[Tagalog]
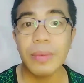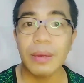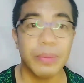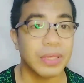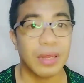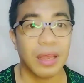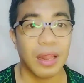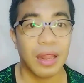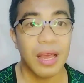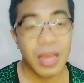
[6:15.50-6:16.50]

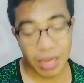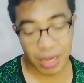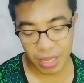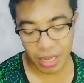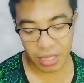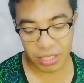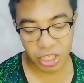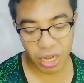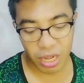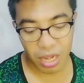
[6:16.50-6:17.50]
magpasarela kaya
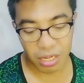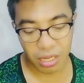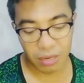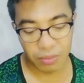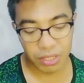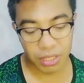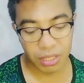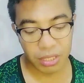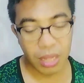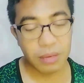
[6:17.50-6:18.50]
siya ang aking number
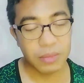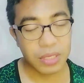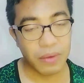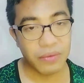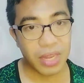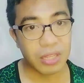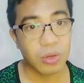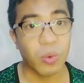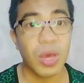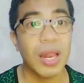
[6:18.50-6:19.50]
6 Miss
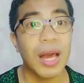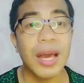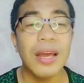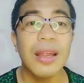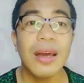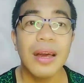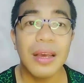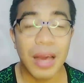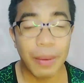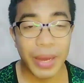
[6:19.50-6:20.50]
Venezuela
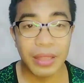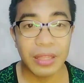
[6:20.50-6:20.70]
Amanda